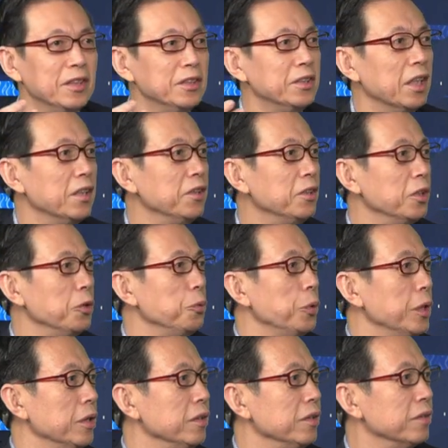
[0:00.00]
人和
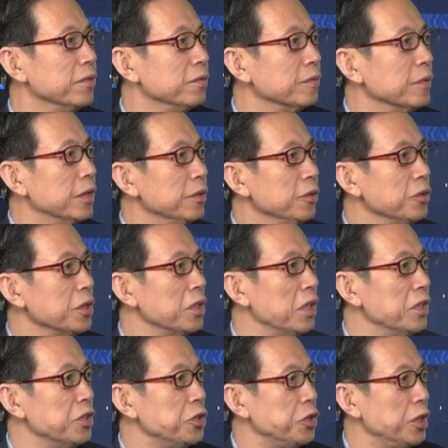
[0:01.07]
云又是
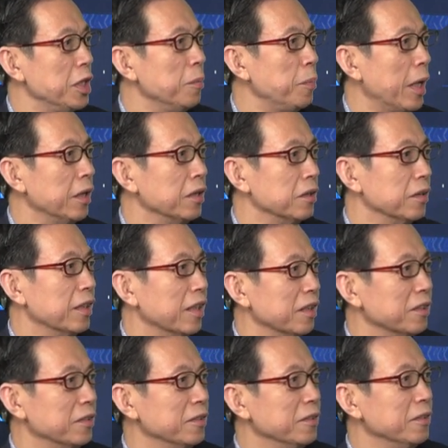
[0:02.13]
很洁白的
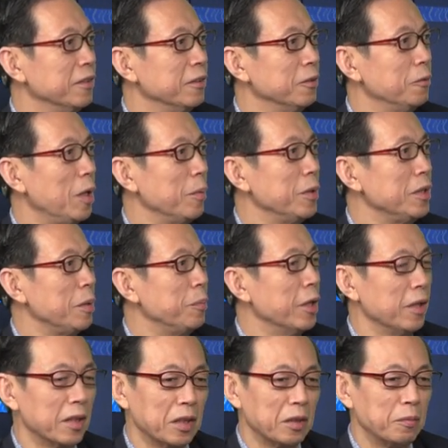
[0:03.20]
啊，画面挺漂
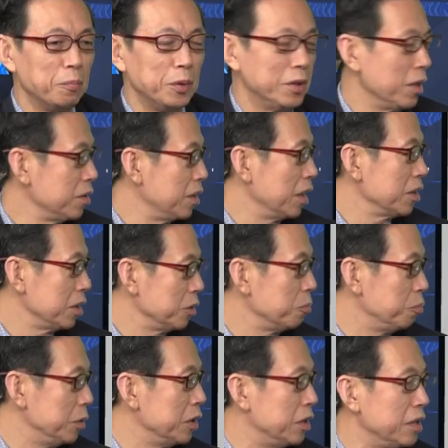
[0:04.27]
亮的。比较起来是
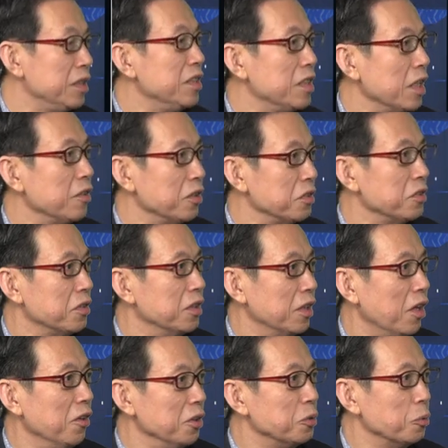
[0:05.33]
比第一张要
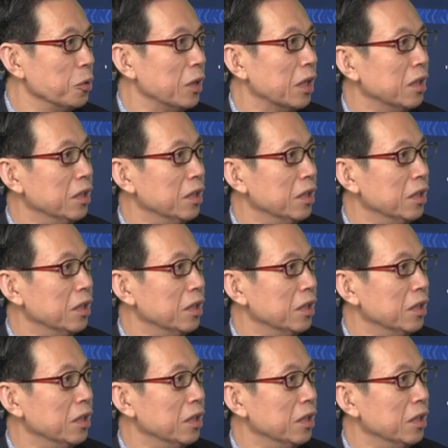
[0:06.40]
好很多啊。